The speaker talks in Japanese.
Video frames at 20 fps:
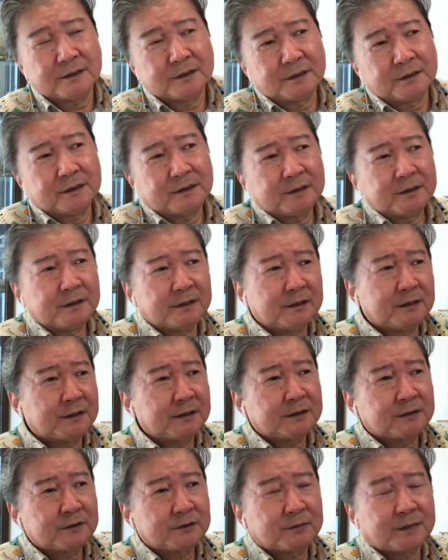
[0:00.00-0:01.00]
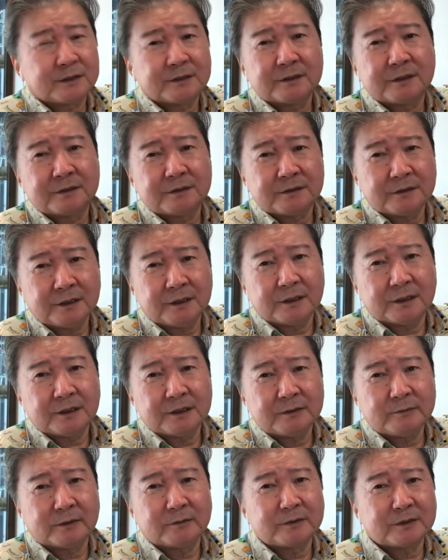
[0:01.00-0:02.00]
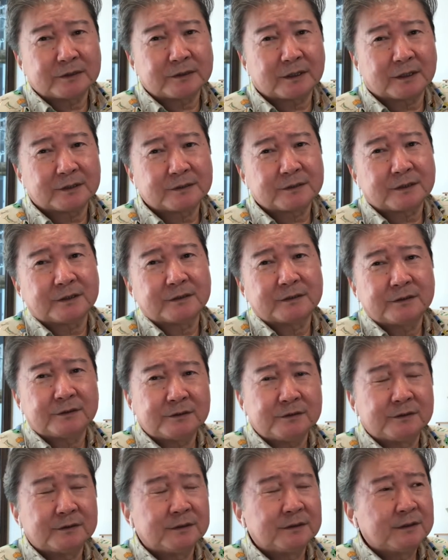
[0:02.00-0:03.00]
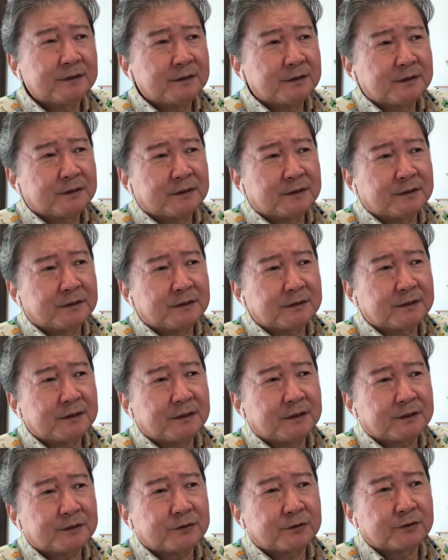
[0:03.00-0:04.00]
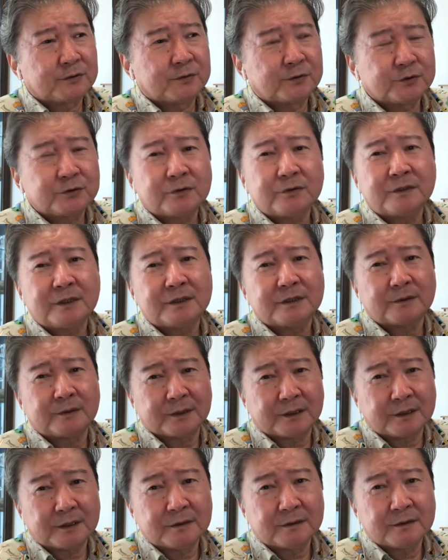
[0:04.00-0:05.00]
えー、広まってって、今皆さんが使ってる、えー、契約書の元になってるわけ。